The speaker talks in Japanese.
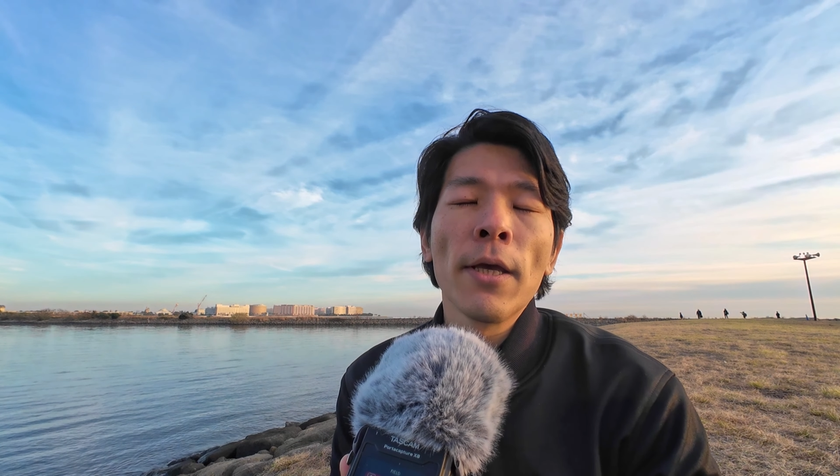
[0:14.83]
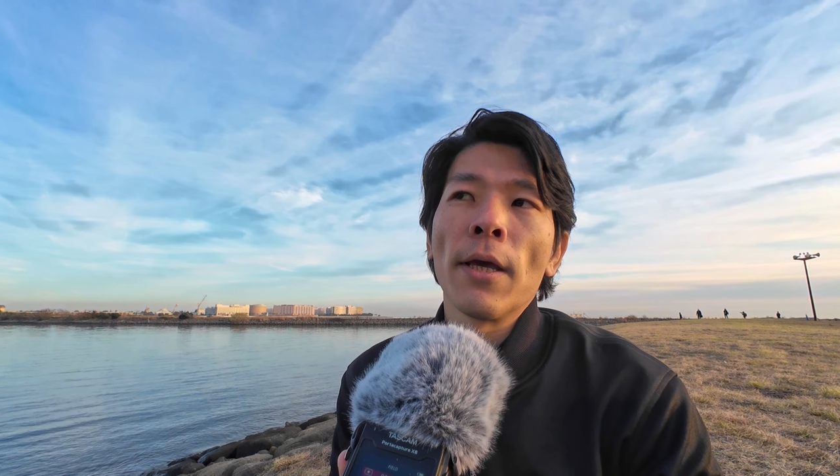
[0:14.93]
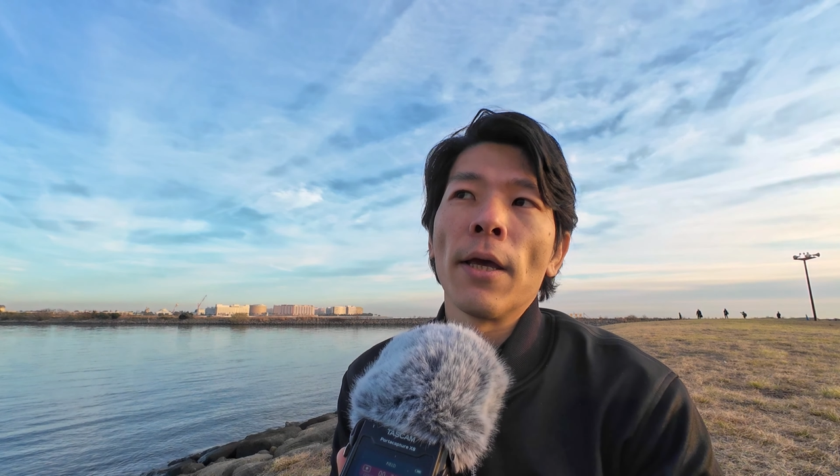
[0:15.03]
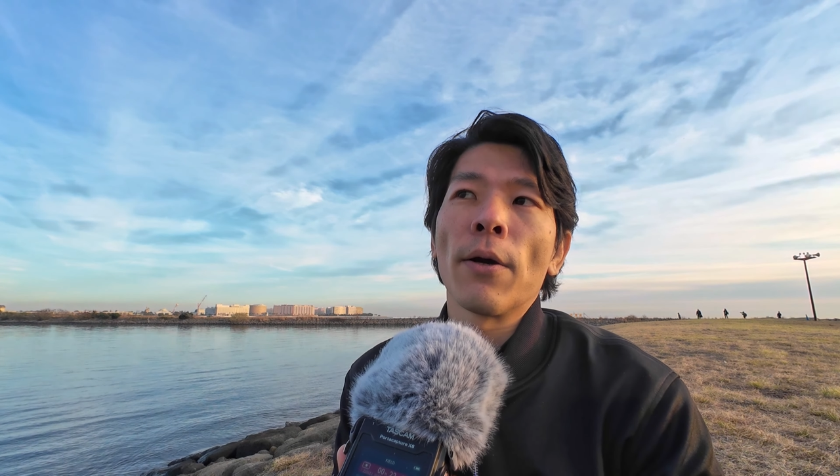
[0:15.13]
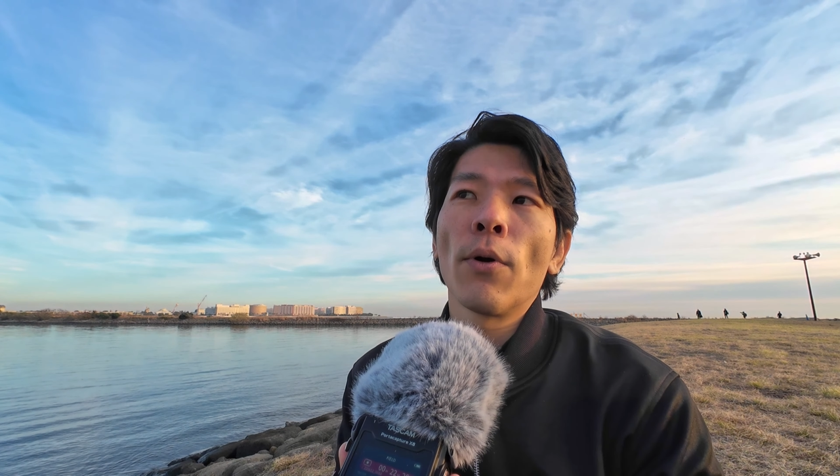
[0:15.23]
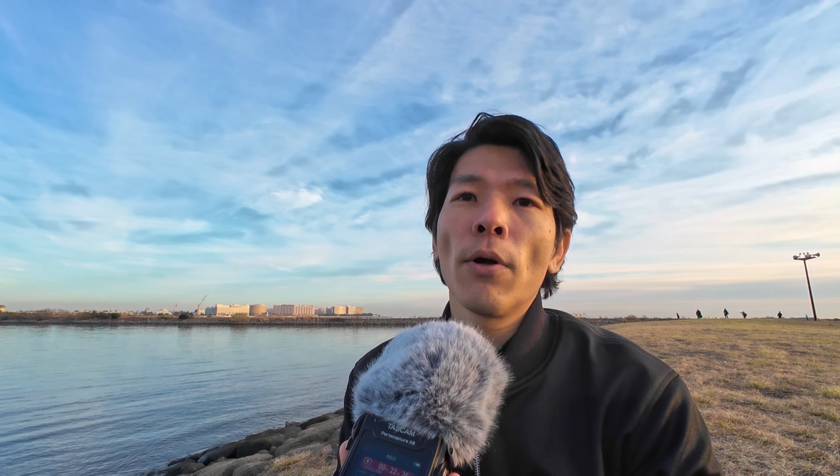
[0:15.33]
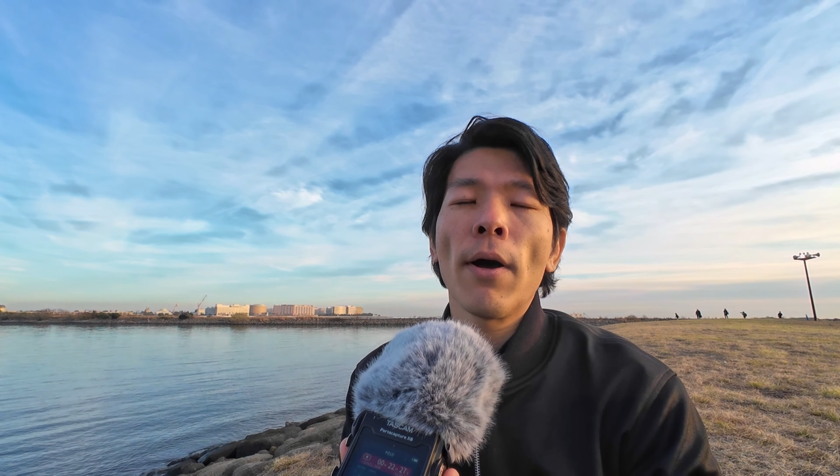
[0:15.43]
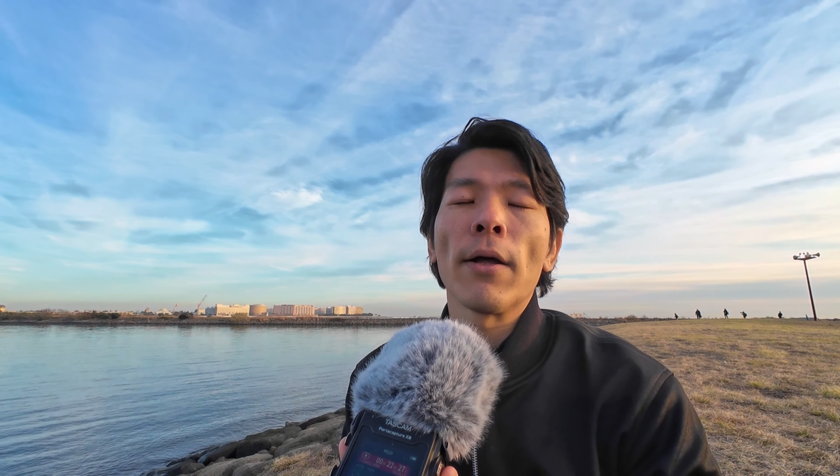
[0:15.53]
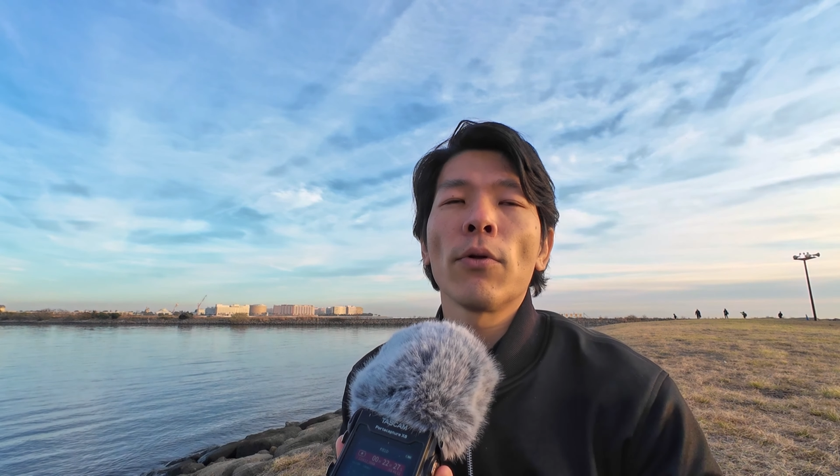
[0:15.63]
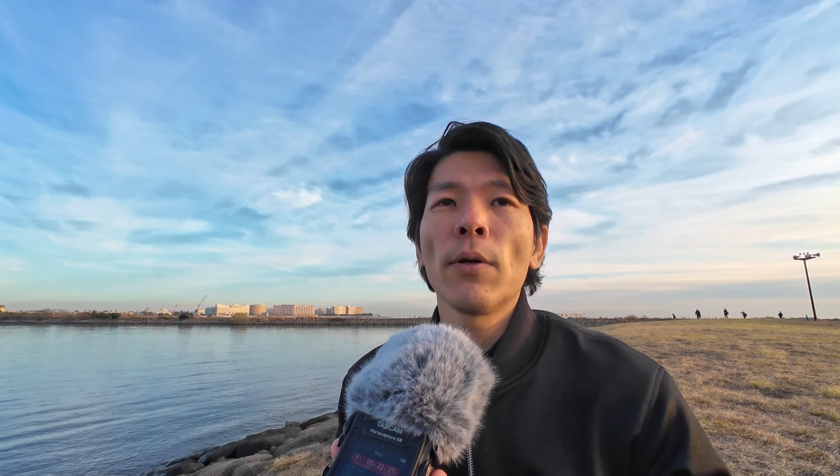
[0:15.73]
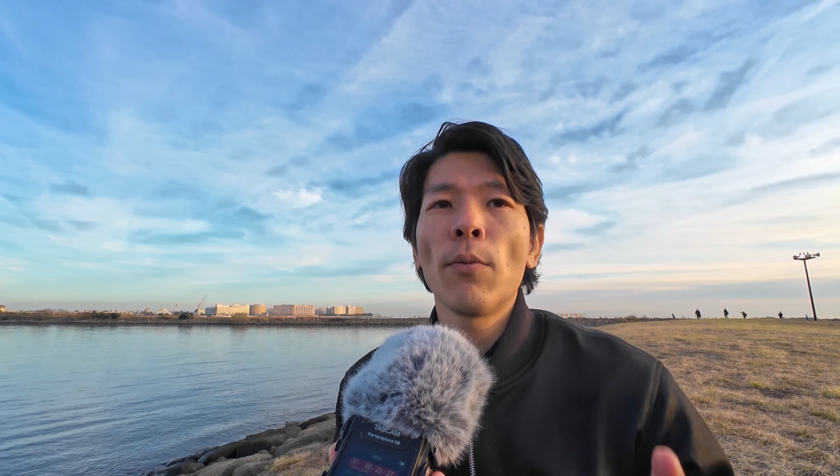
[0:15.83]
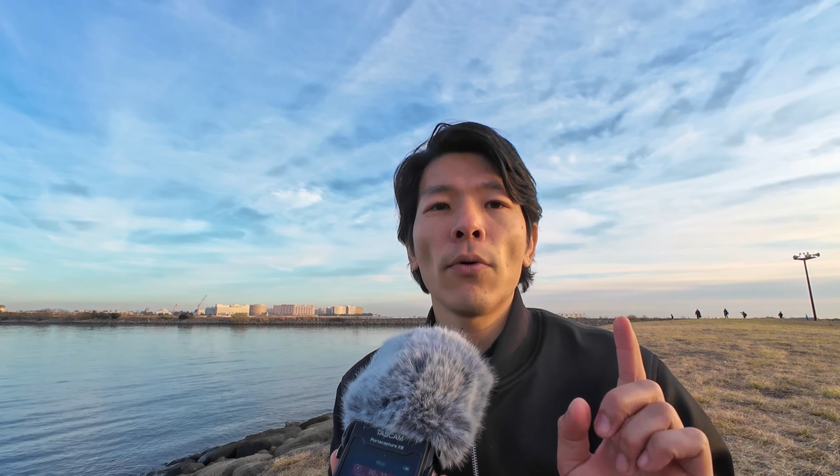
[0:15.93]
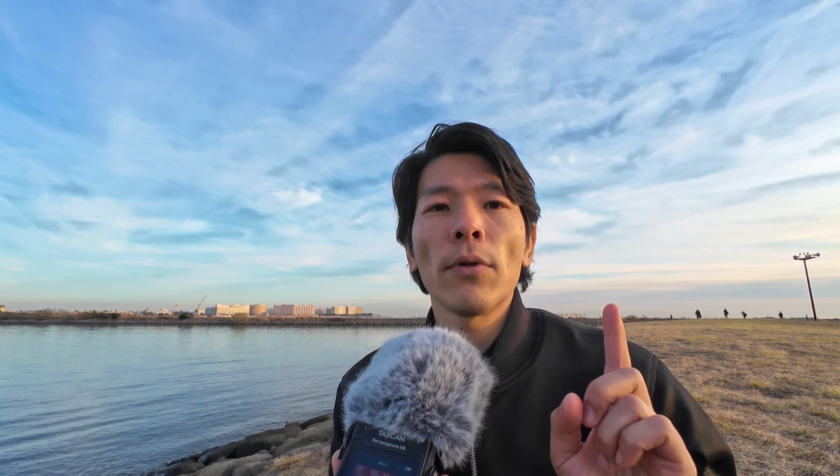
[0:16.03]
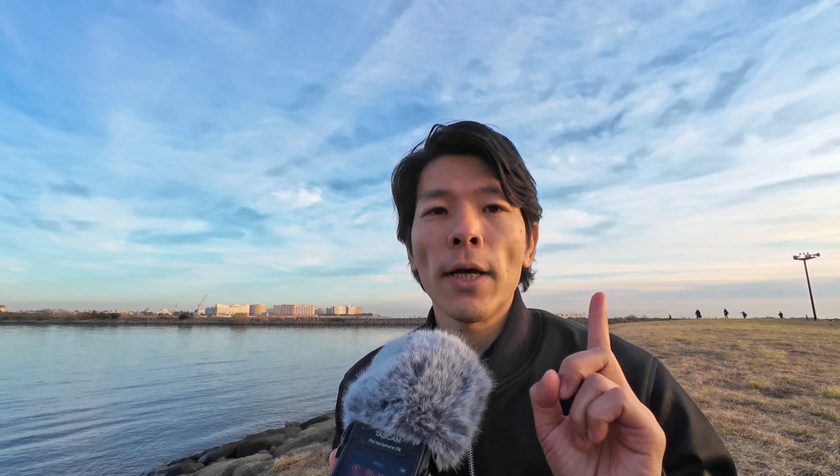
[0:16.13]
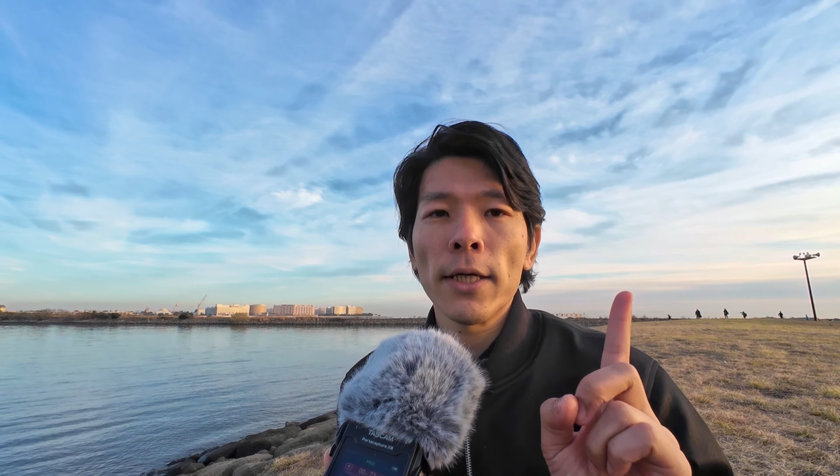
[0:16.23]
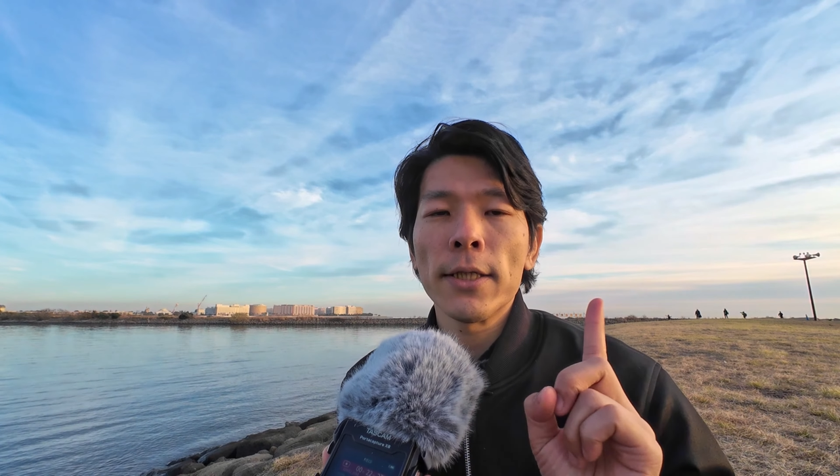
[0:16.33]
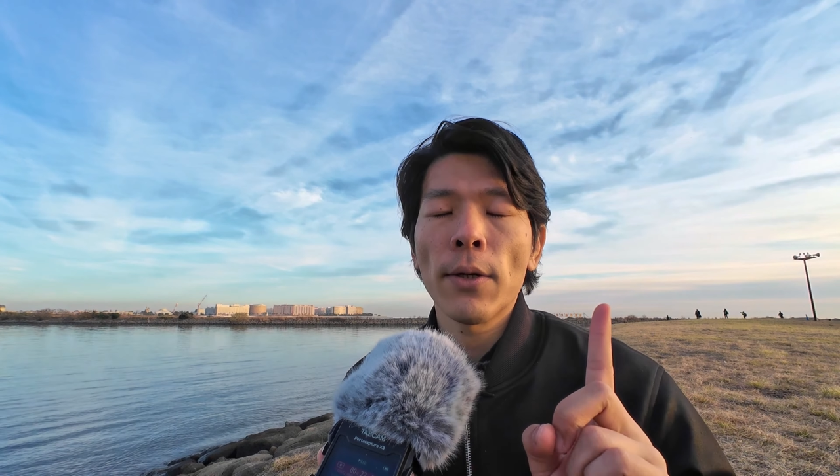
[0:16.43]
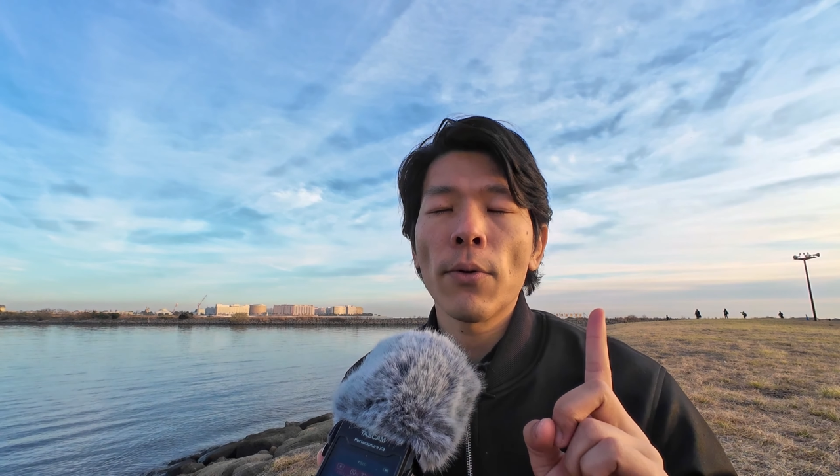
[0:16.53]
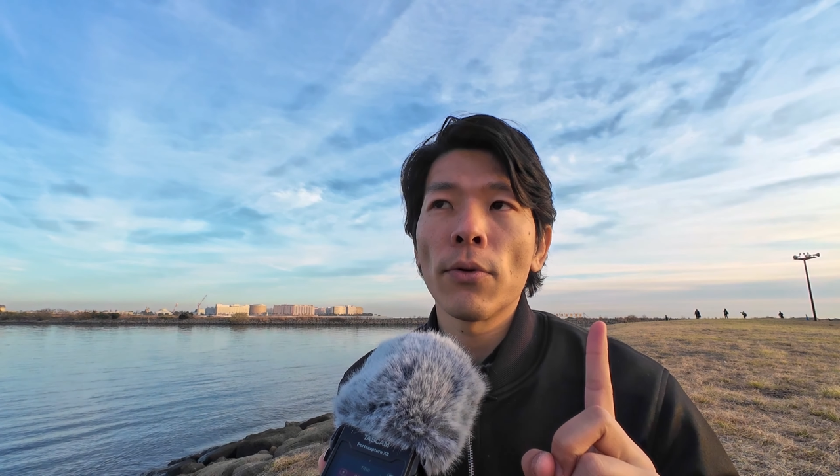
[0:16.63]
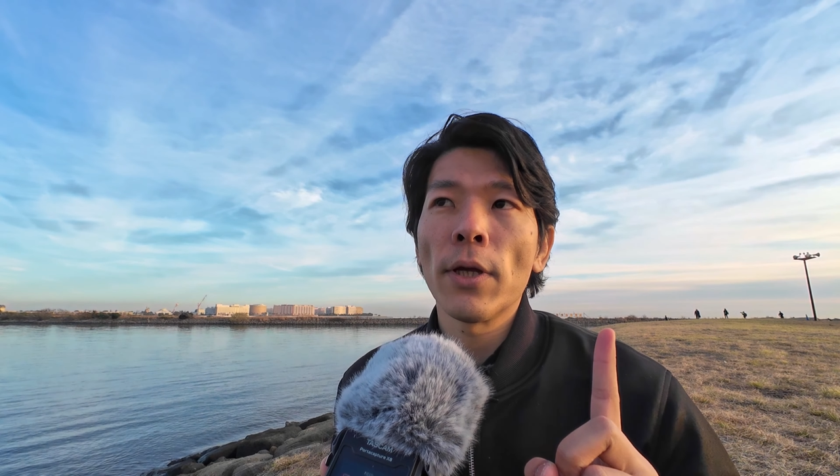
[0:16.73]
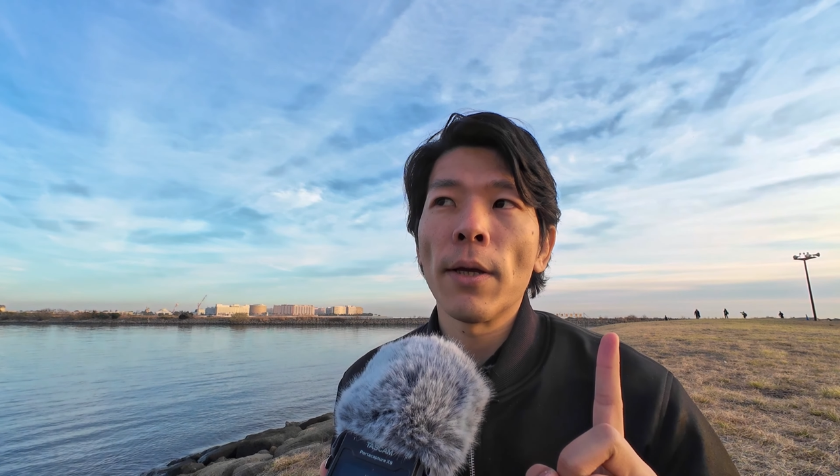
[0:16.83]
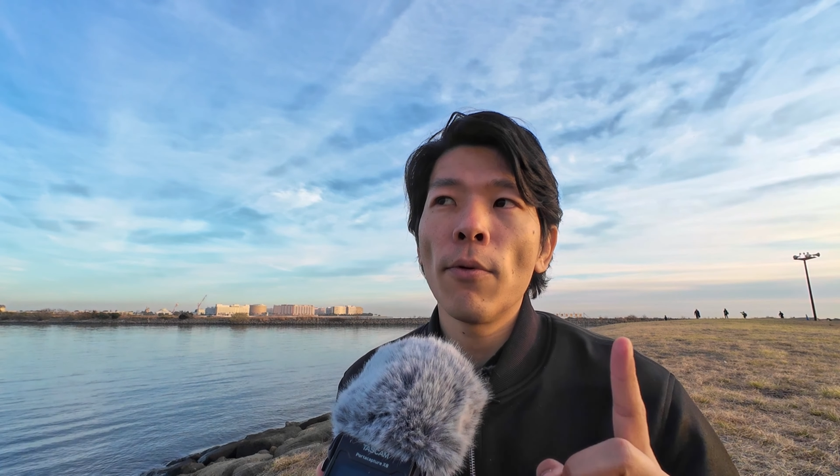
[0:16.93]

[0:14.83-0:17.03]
えー、これはとても大事なことで、